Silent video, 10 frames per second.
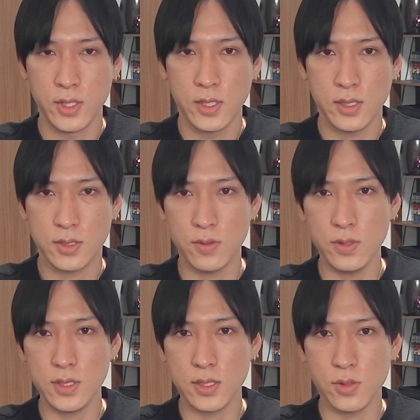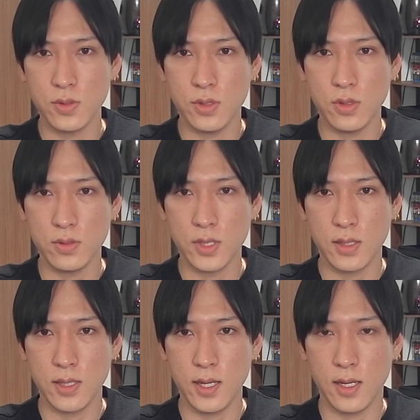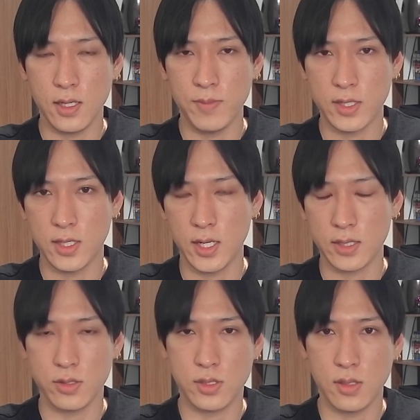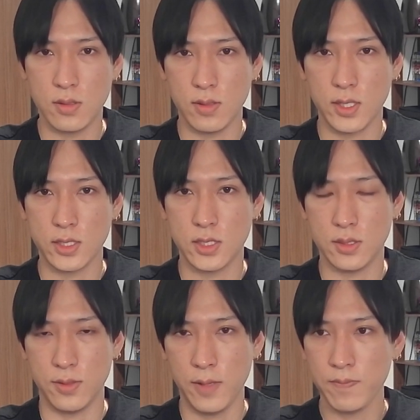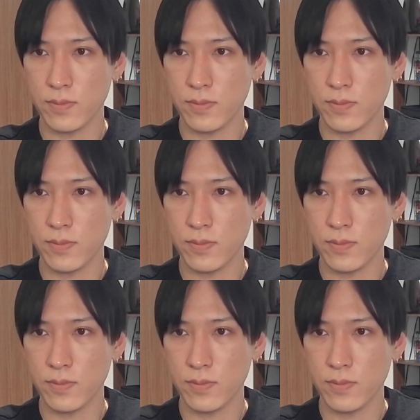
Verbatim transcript: で、そういった状況を受けて、今下落してるっていう形ですよね。